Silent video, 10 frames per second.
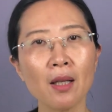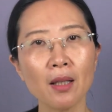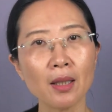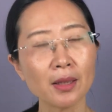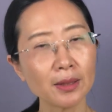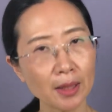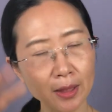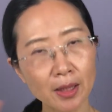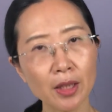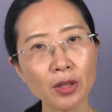呃，这
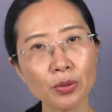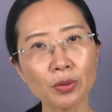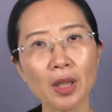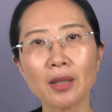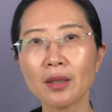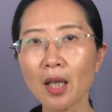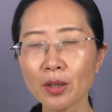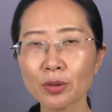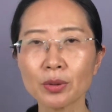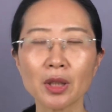是第一组人，第
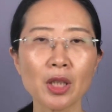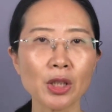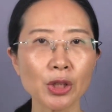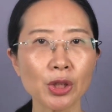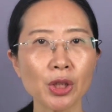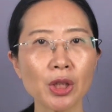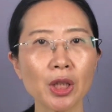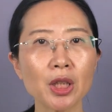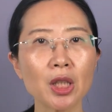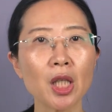二组的人是吃
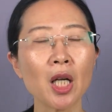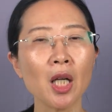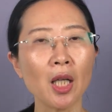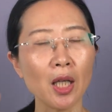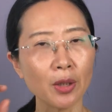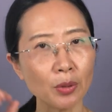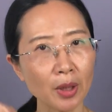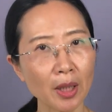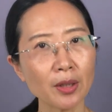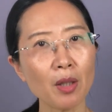一个呃对
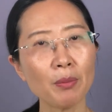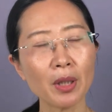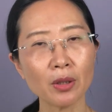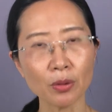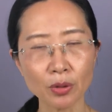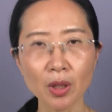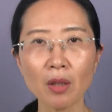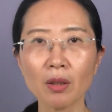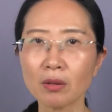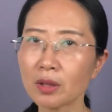糖尿病有有
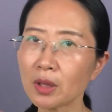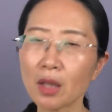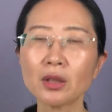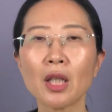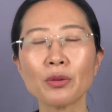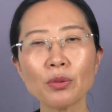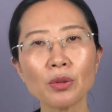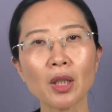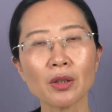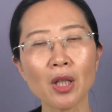效的经常常用
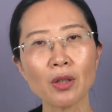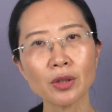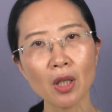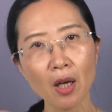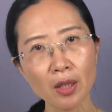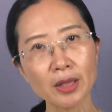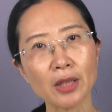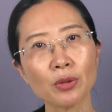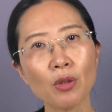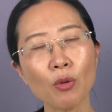到的药叫二
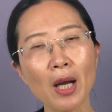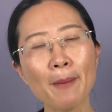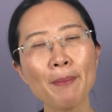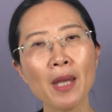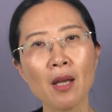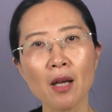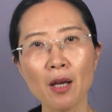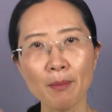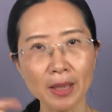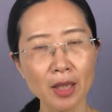甲双胍，
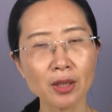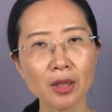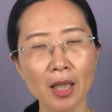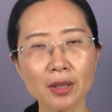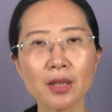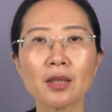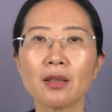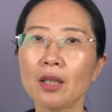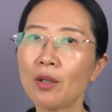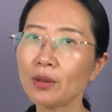呃，每天吃两
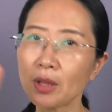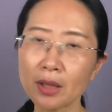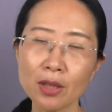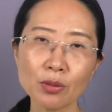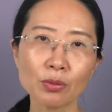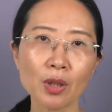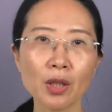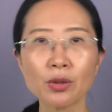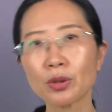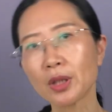次。然后第三组
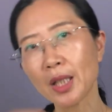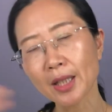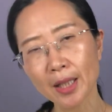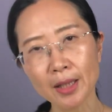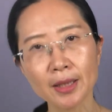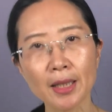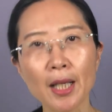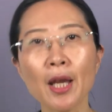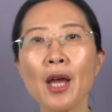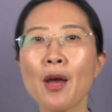呢，就是也给一
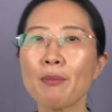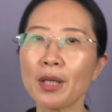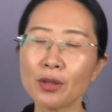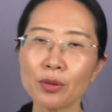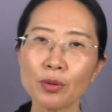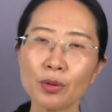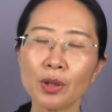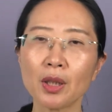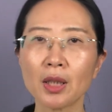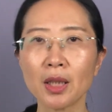些培
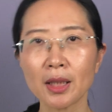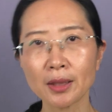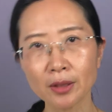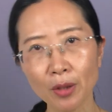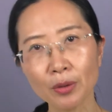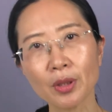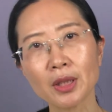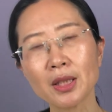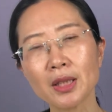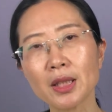训和教育的
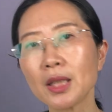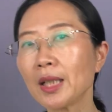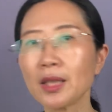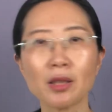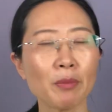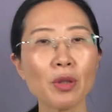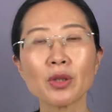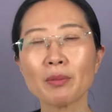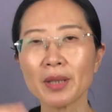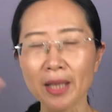信息，但是没有
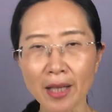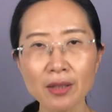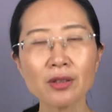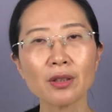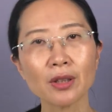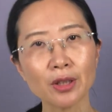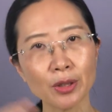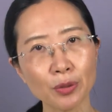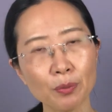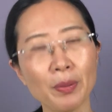这么严格的
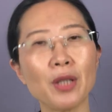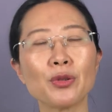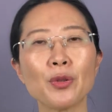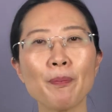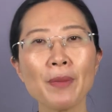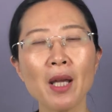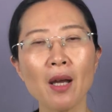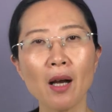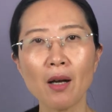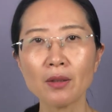这种培训。
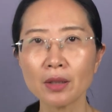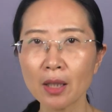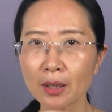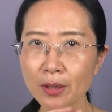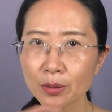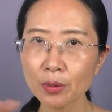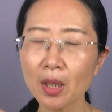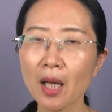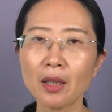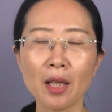好，呃，跟踪
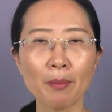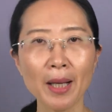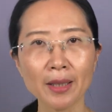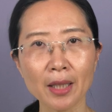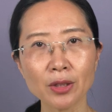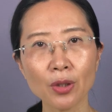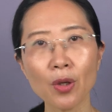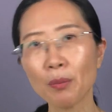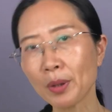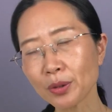了二点八年之
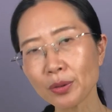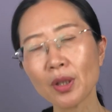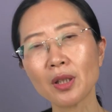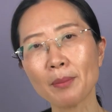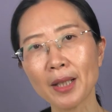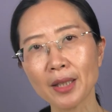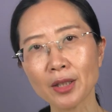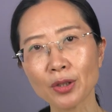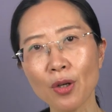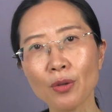后，平均二点八
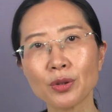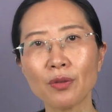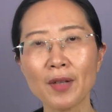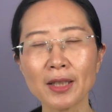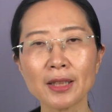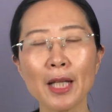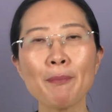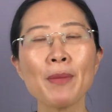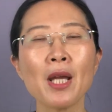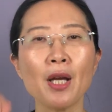年之后，就发
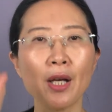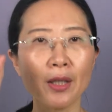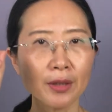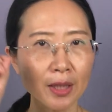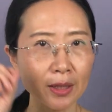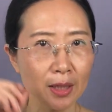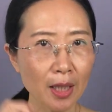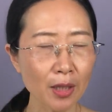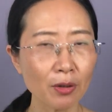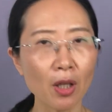现，呃，那
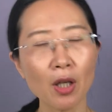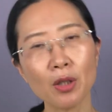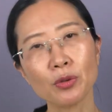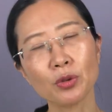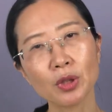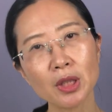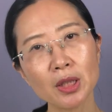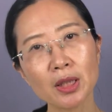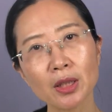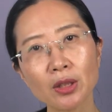些呃
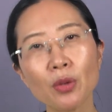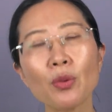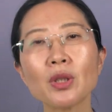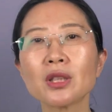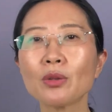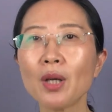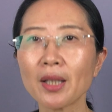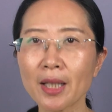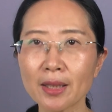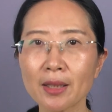进行生活习
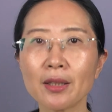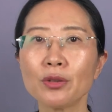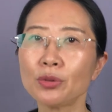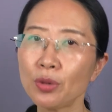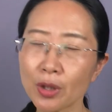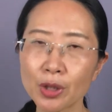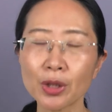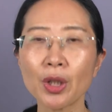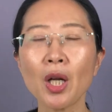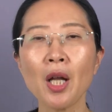惯改善的人，确
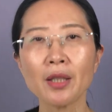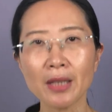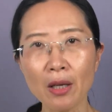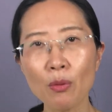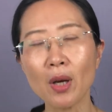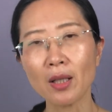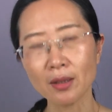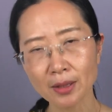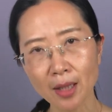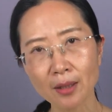实延缓
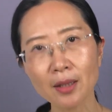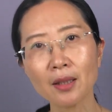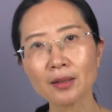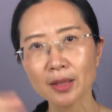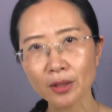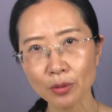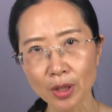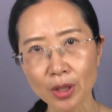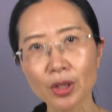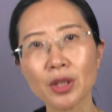和降低了在这
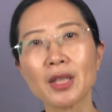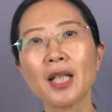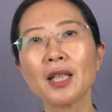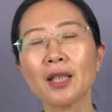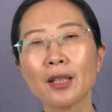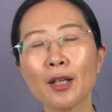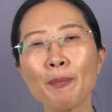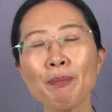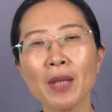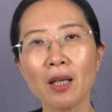段时间里
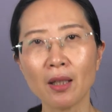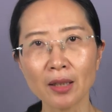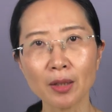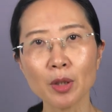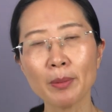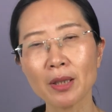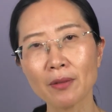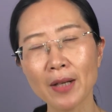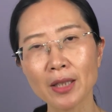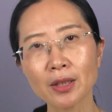的呃糖尿病的
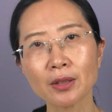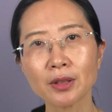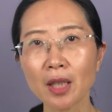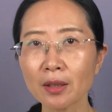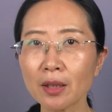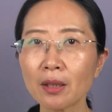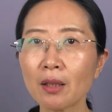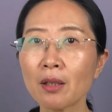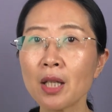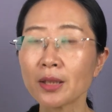发生，降低
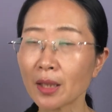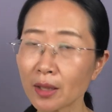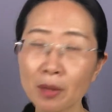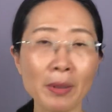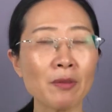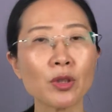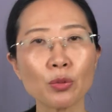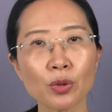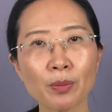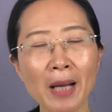呢，降低了百分之
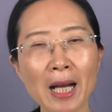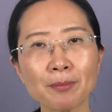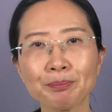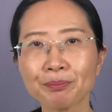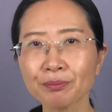五十八。